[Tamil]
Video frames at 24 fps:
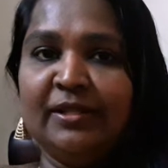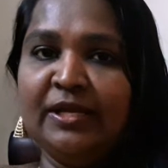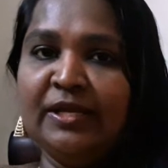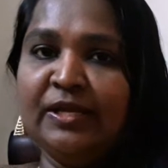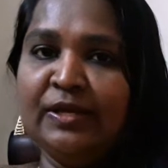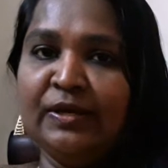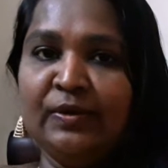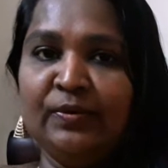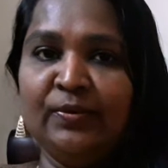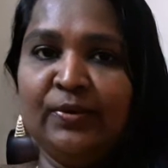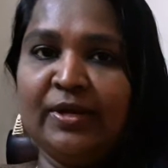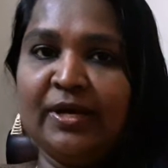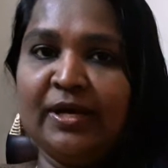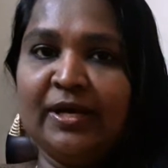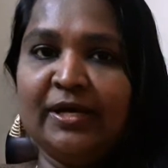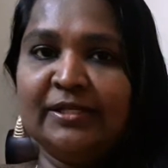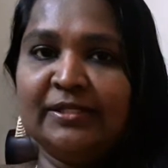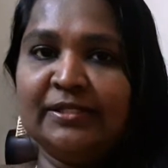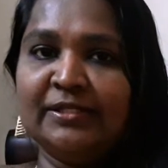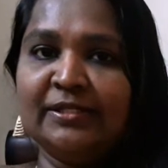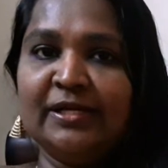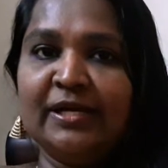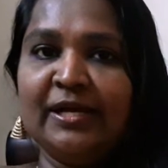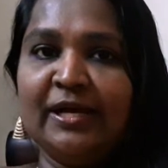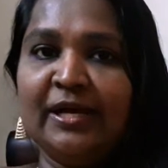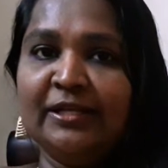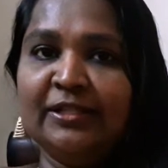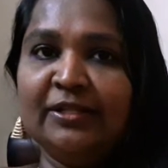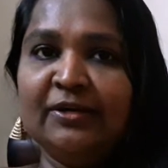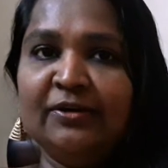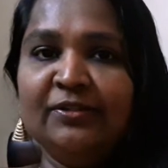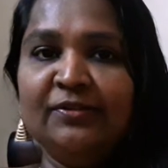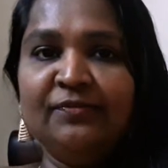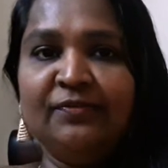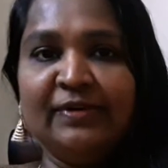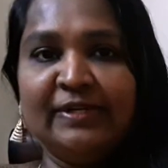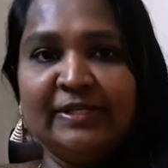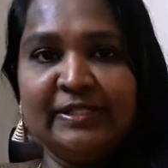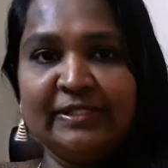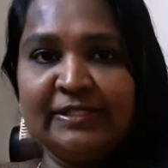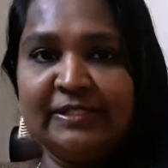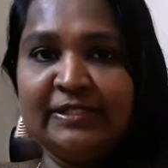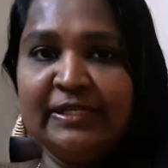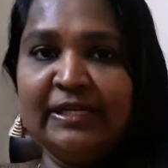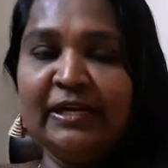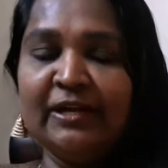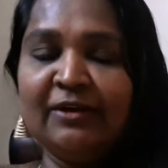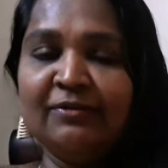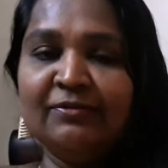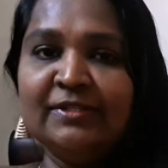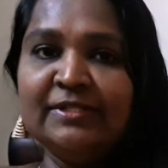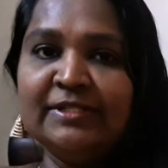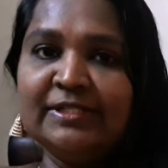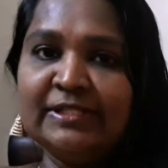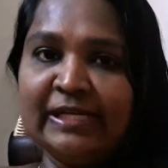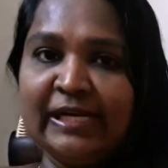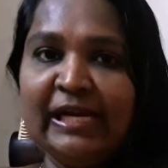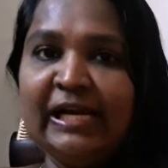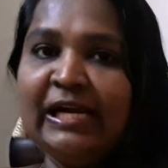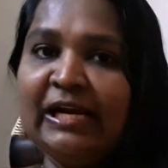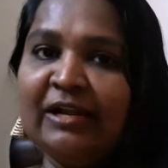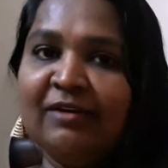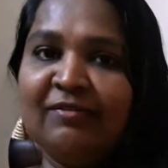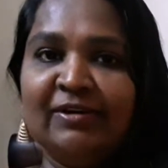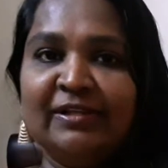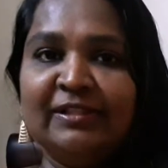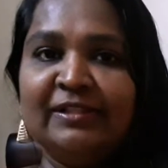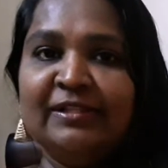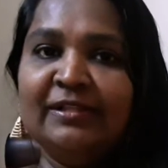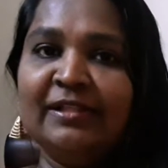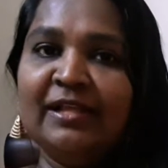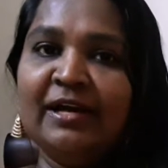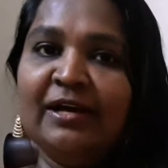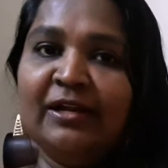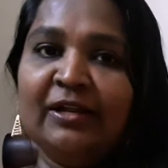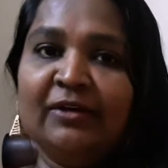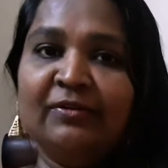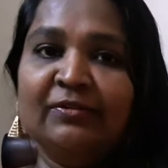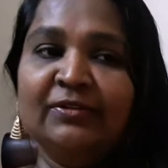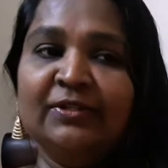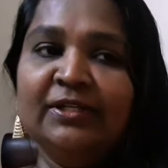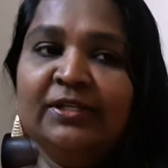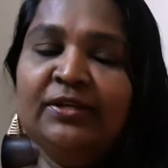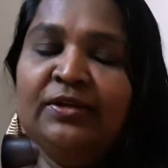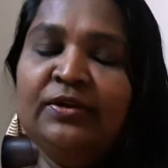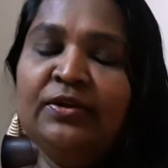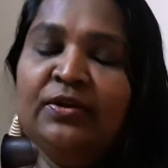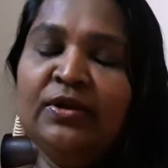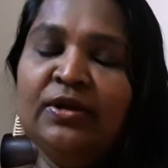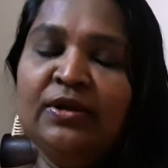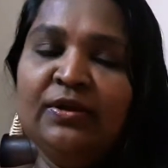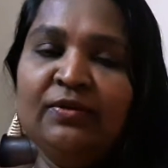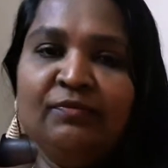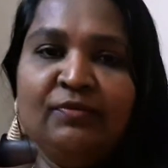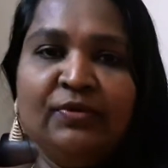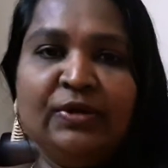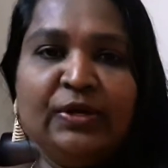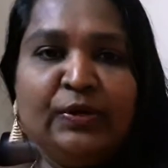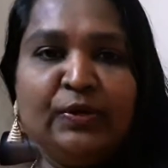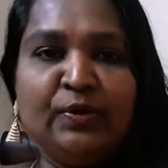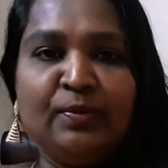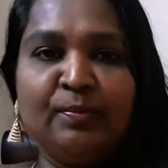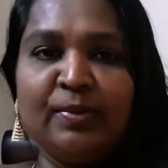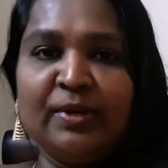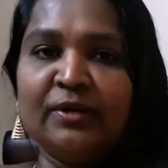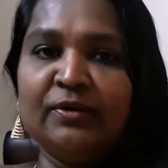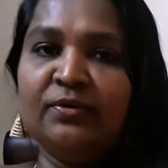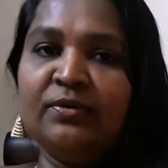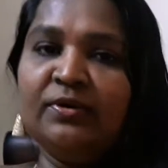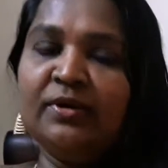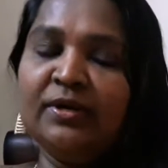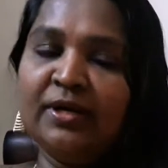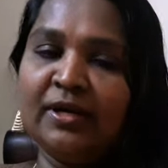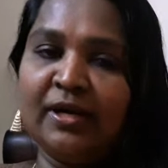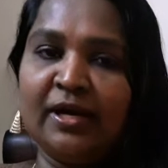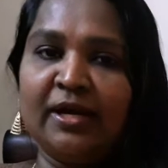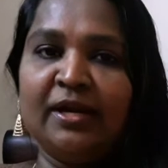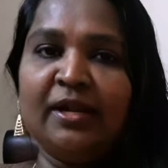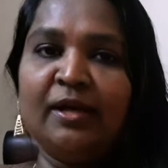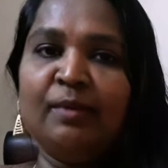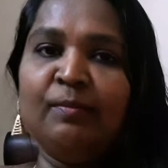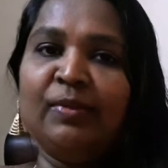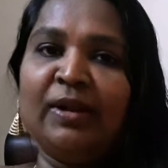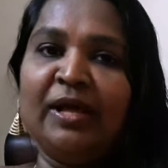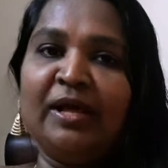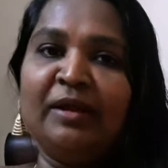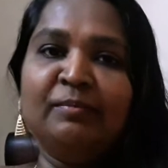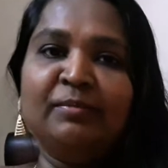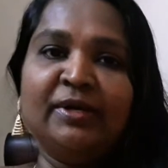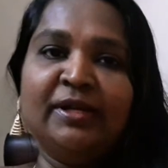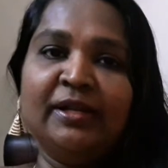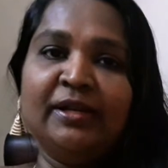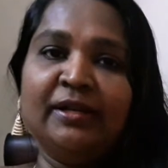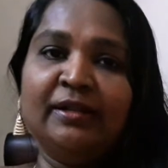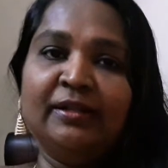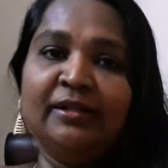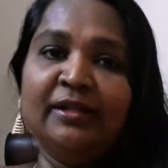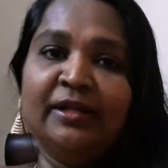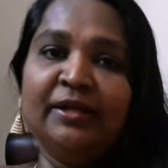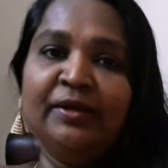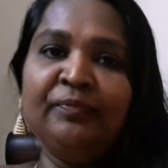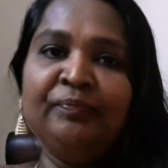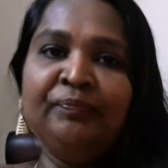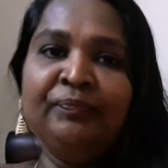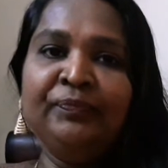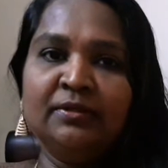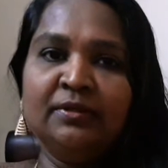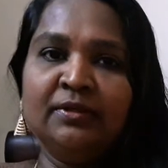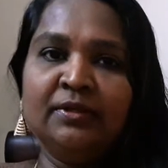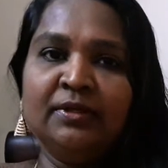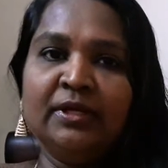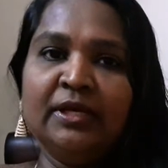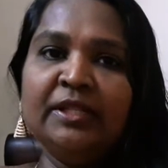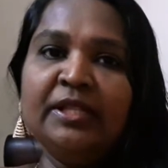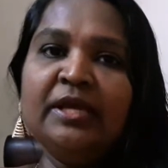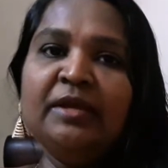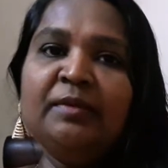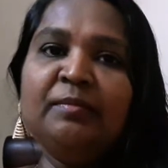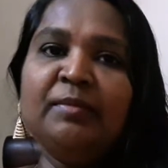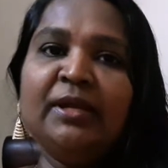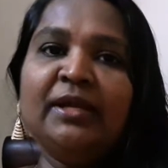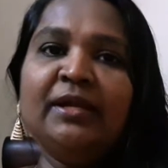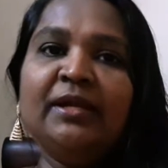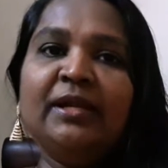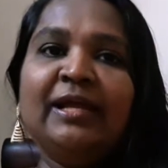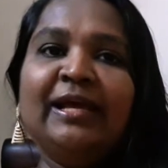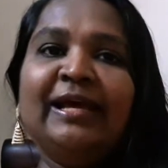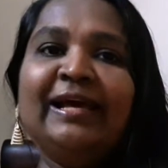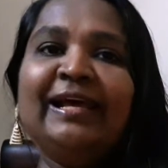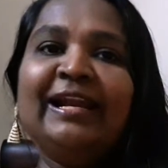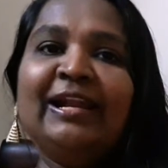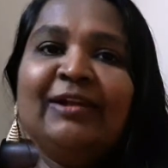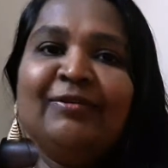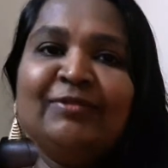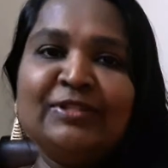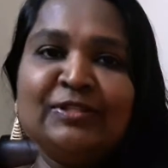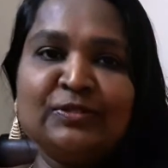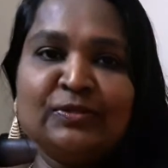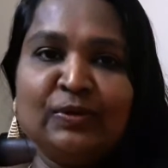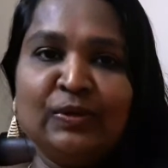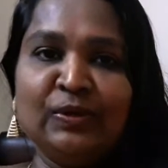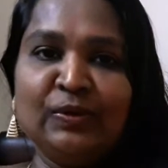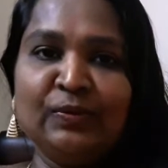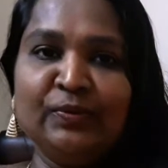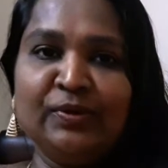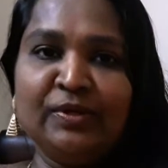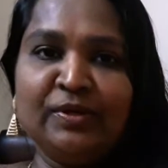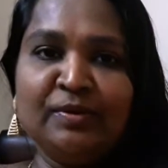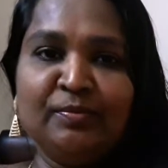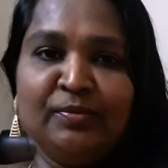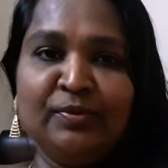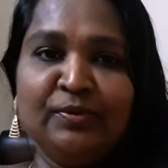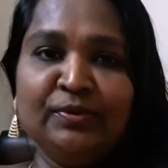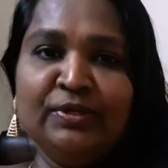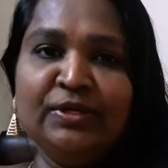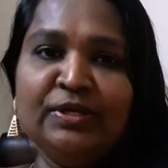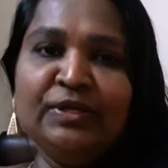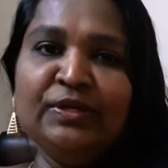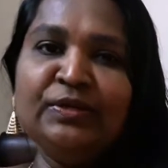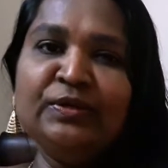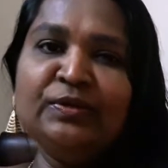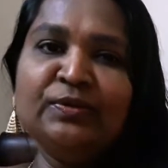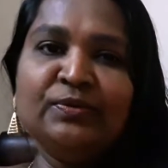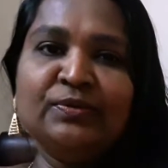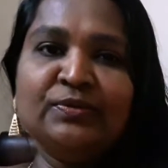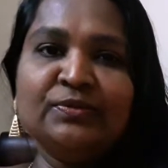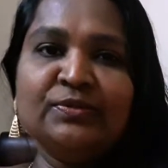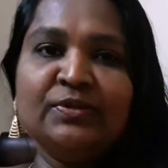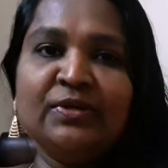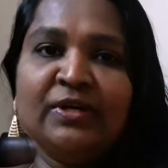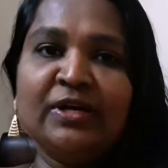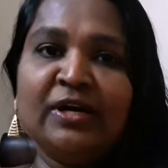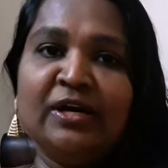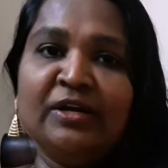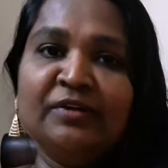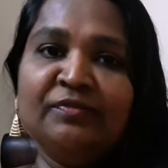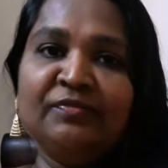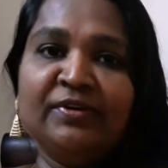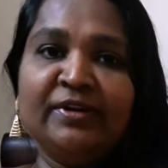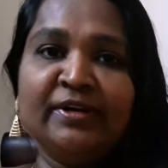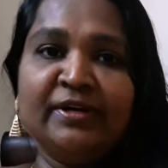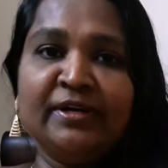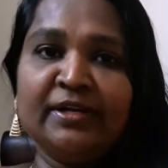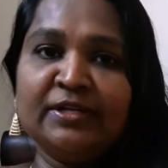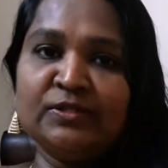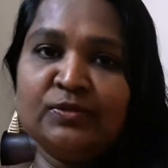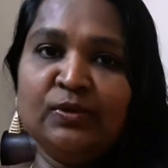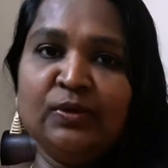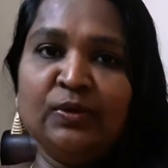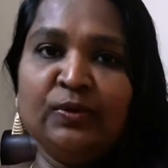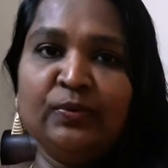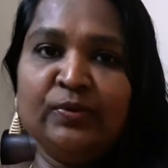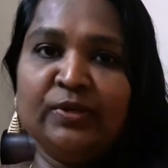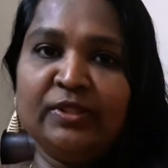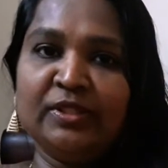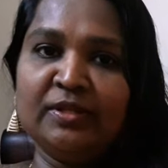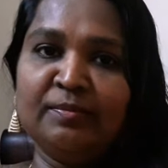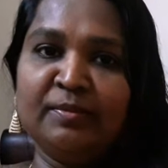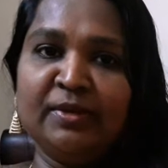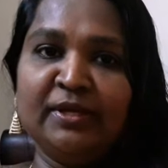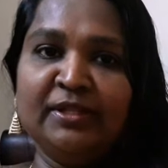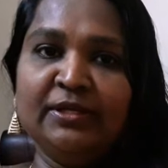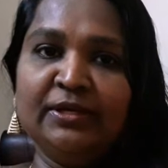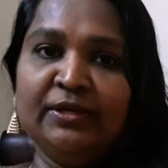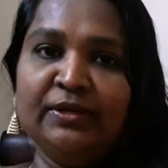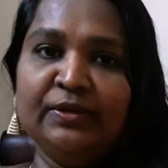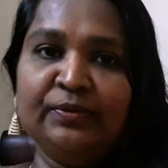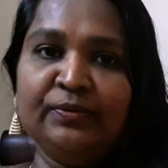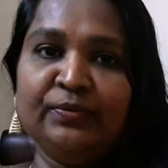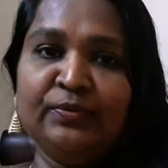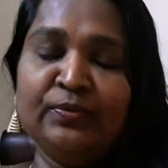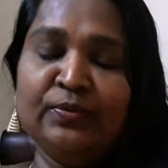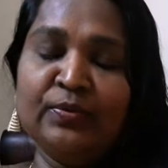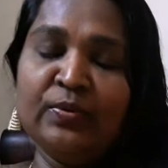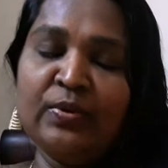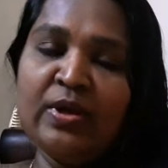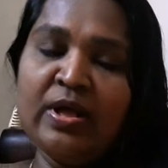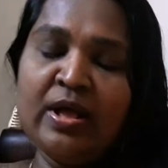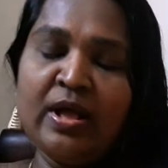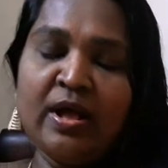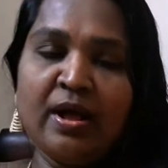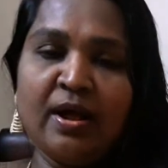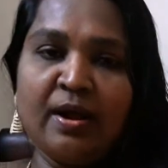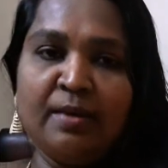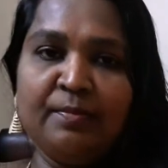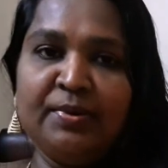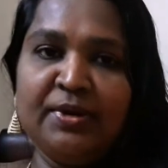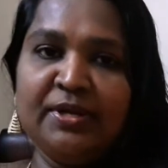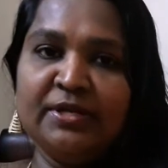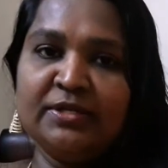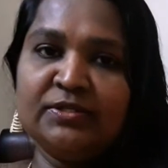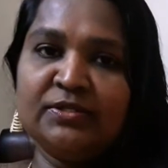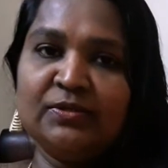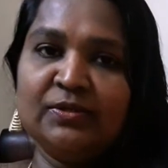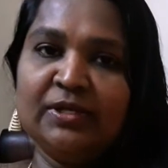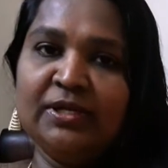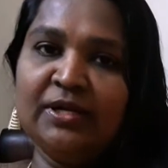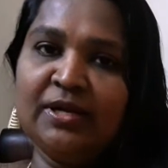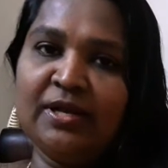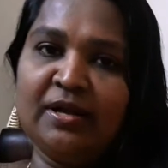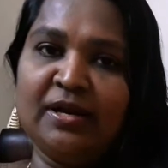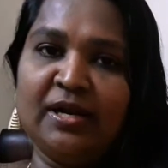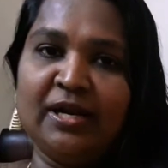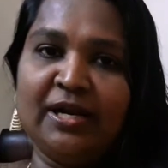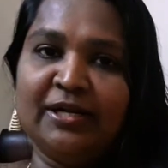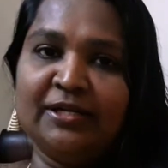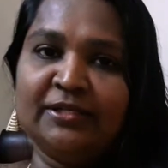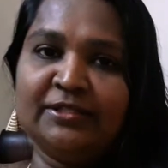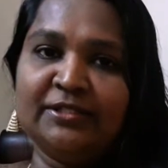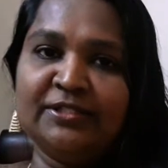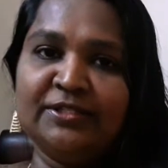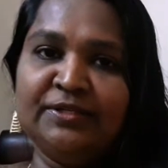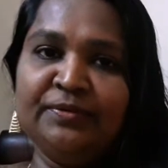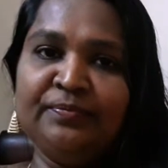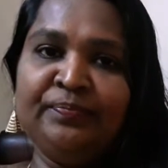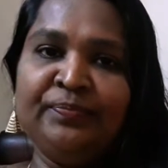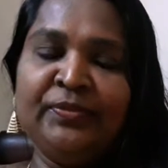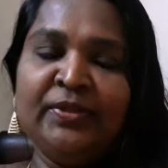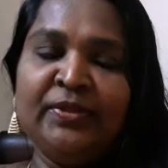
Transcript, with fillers: தான் என்னோடய ஆசை அதாவது ஃபஸ்ட்டே நான் வந்து ஸ்க்ரீனில் வந்து தான் நான் வந்து வீடியோ பண்ணணும்னு நானாக பிளான் பண்ணியிருந்தேன் எதையுமே நேரில் வந்து சொல்லி கொடுக்கும்போது இன்னும் கொஞ்சம் கான்ஃபிடெண்ட்டாக சொல்லி கொடுத்த மாதிரி இருக்கும் அப்படின்னு சொல்லி நான் நினச்சேன்